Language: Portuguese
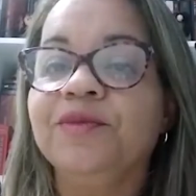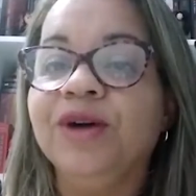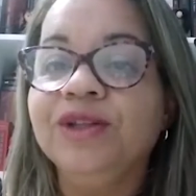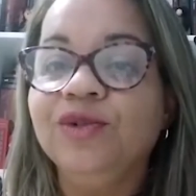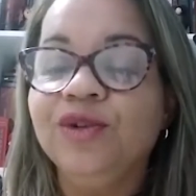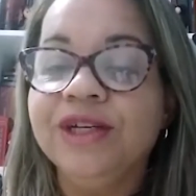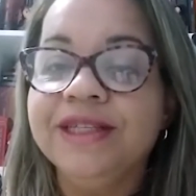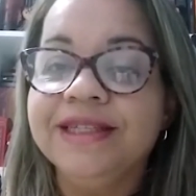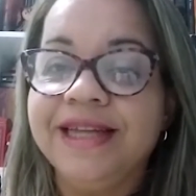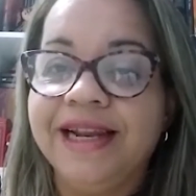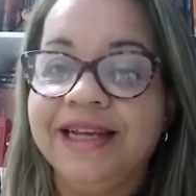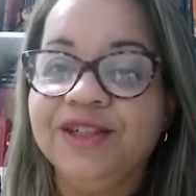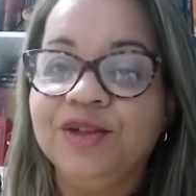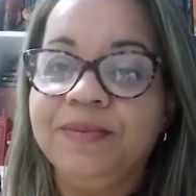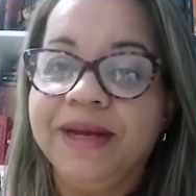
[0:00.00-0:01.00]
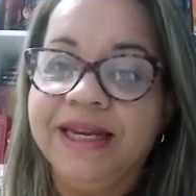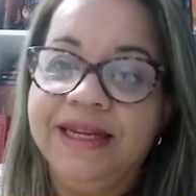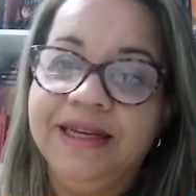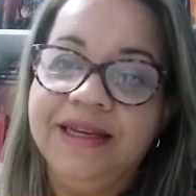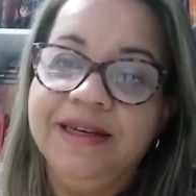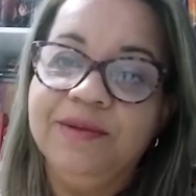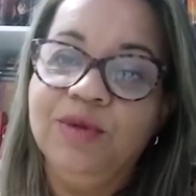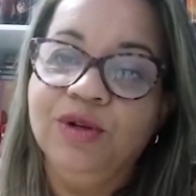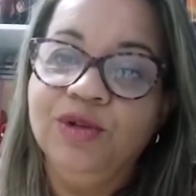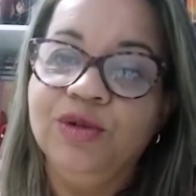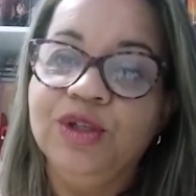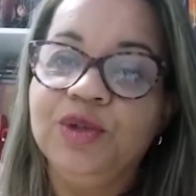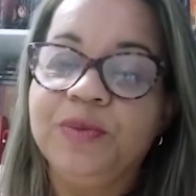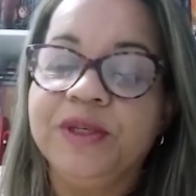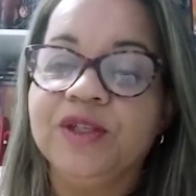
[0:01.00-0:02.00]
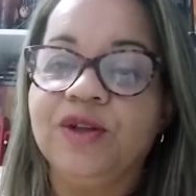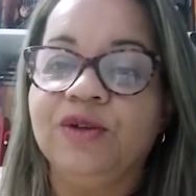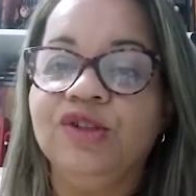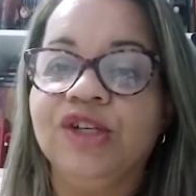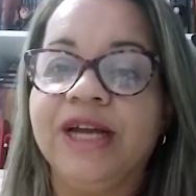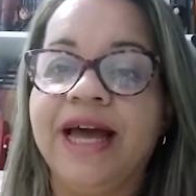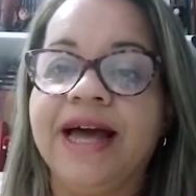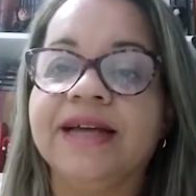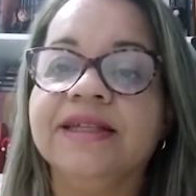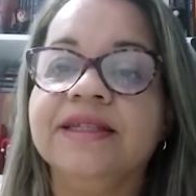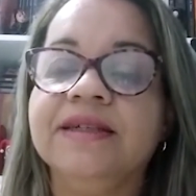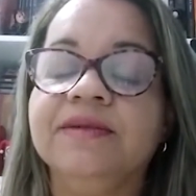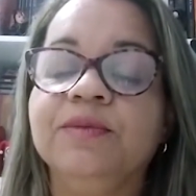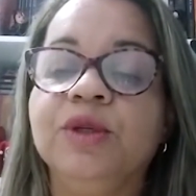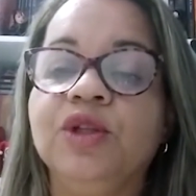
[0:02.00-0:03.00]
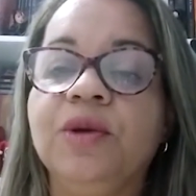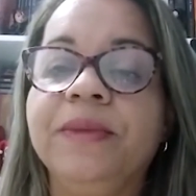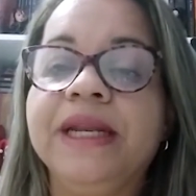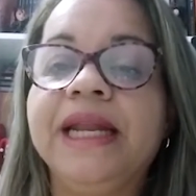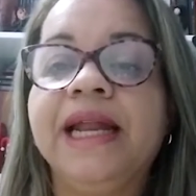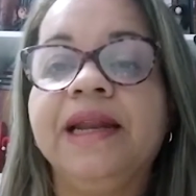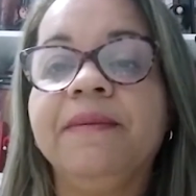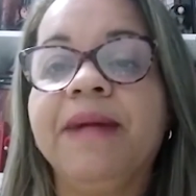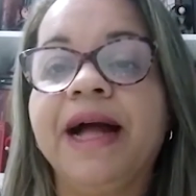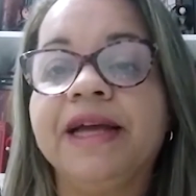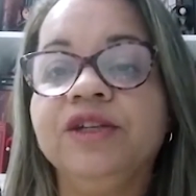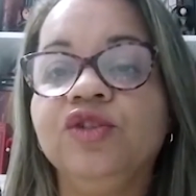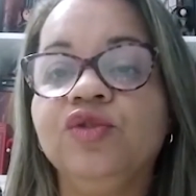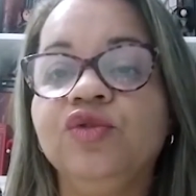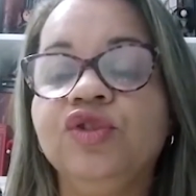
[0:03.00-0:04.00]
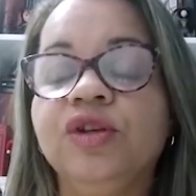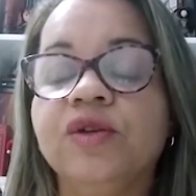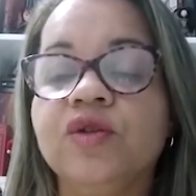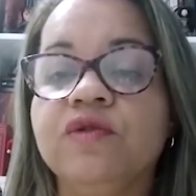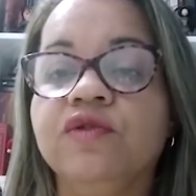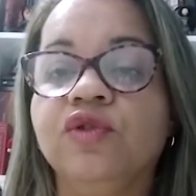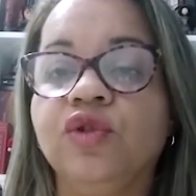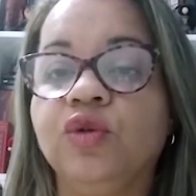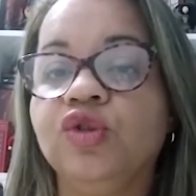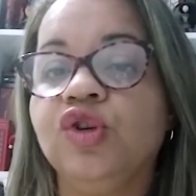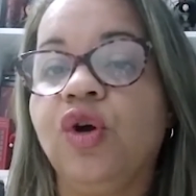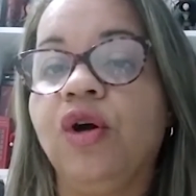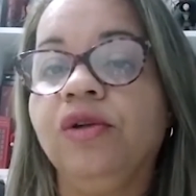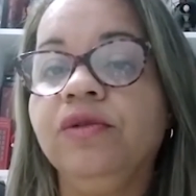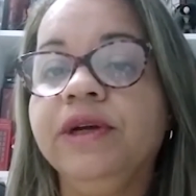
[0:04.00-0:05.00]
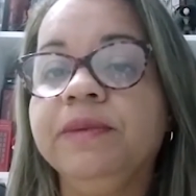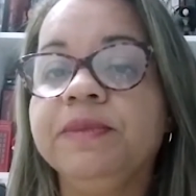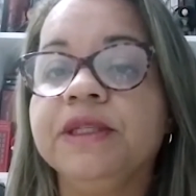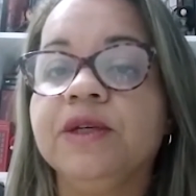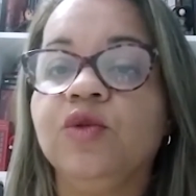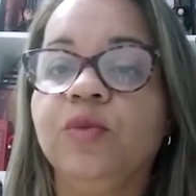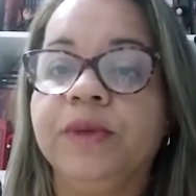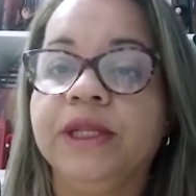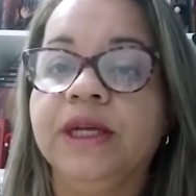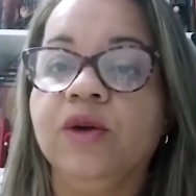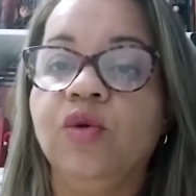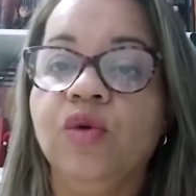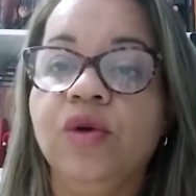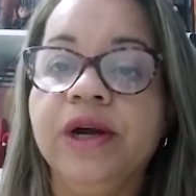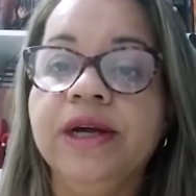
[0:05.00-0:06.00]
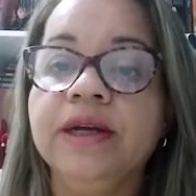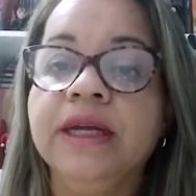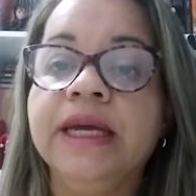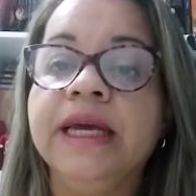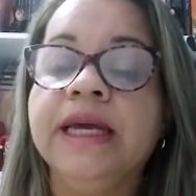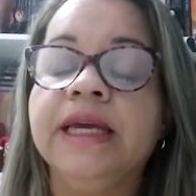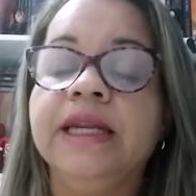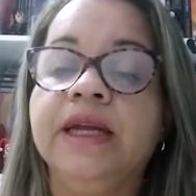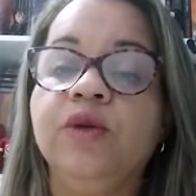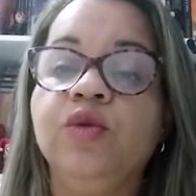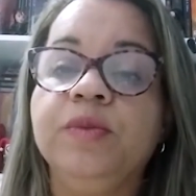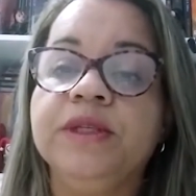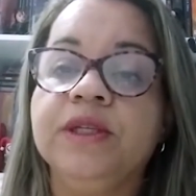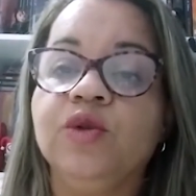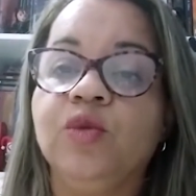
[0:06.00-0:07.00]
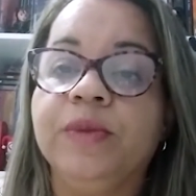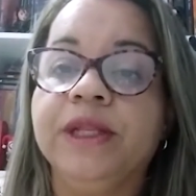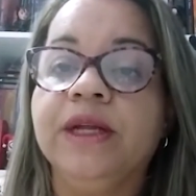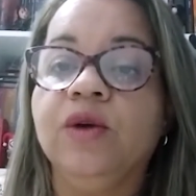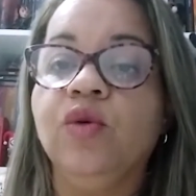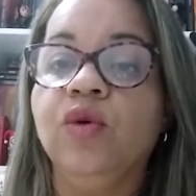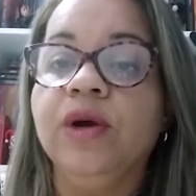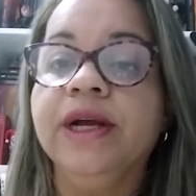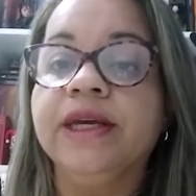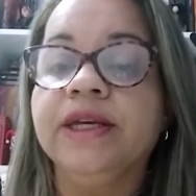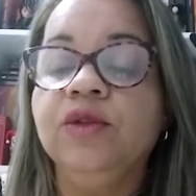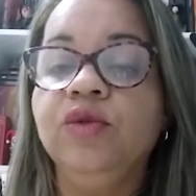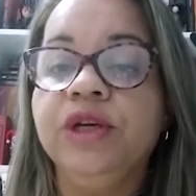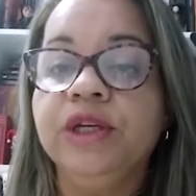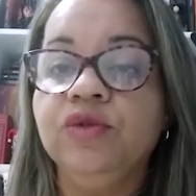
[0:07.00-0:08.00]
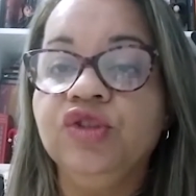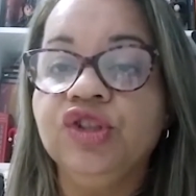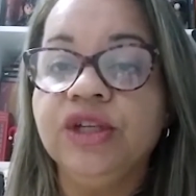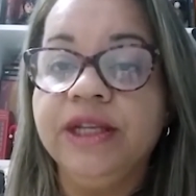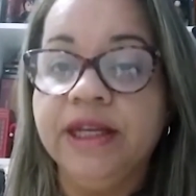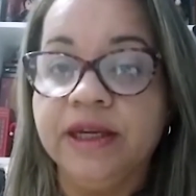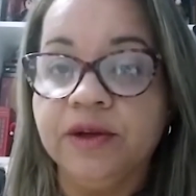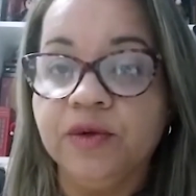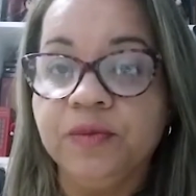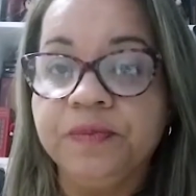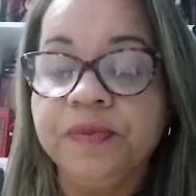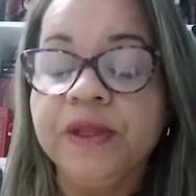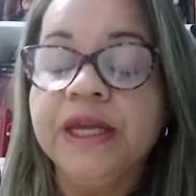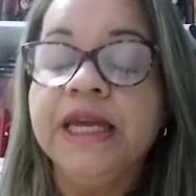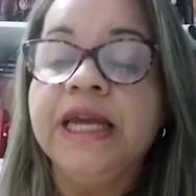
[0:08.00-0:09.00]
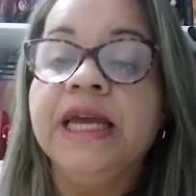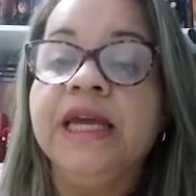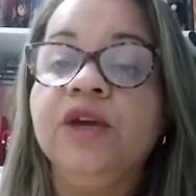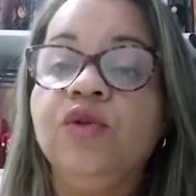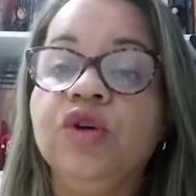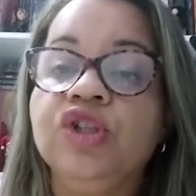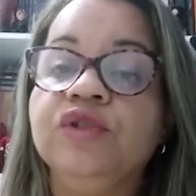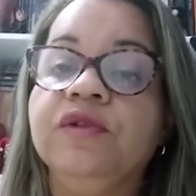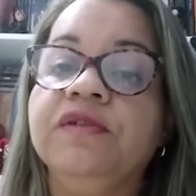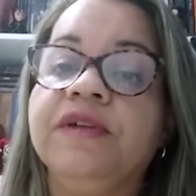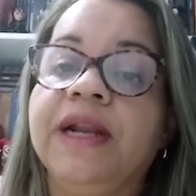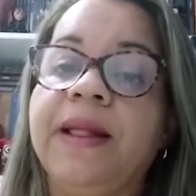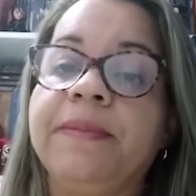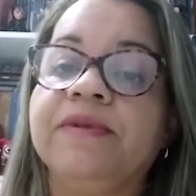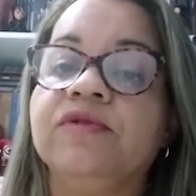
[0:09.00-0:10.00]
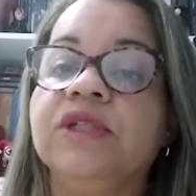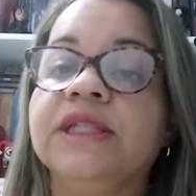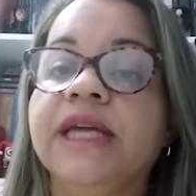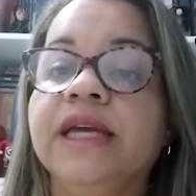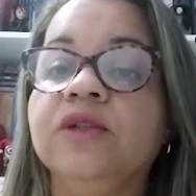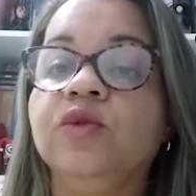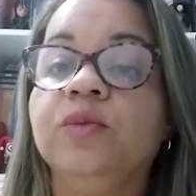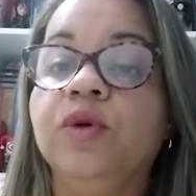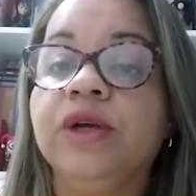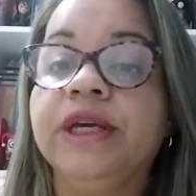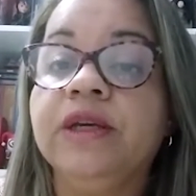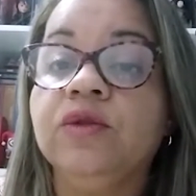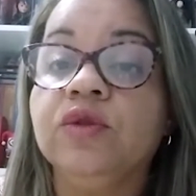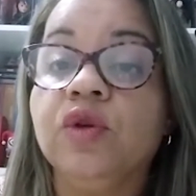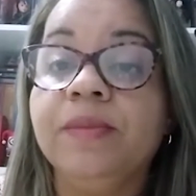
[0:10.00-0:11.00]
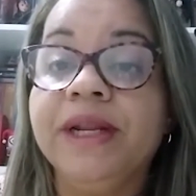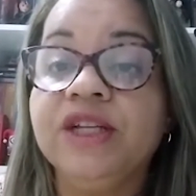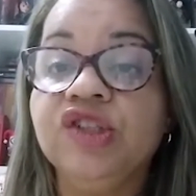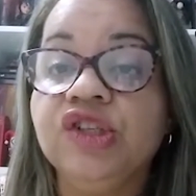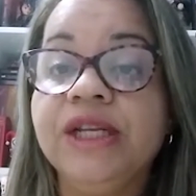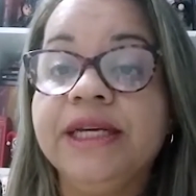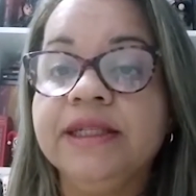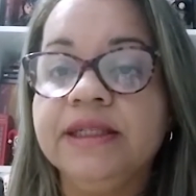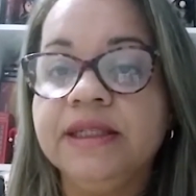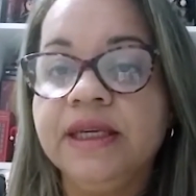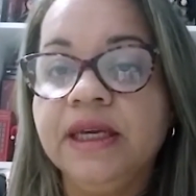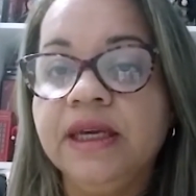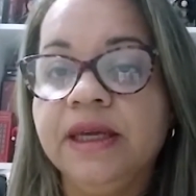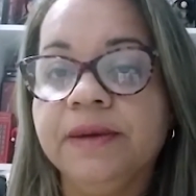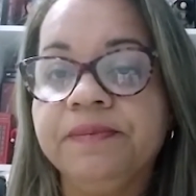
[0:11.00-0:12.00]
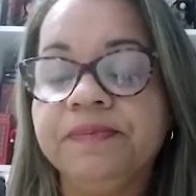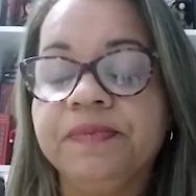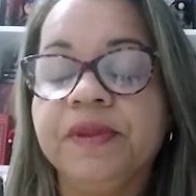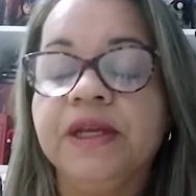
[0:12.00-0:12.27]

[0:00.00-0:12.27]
Boa noite, Celeste Maria. Boa noite, pessoal de casa. Meu nome é Nélia Bastos, eu sou fonoaudióloga, psicopedagoga e neuropsicopedagoga aqui do Rio de Janeiro. E hoje eu vou falar para vocês um pouquinho sobre a dislexia.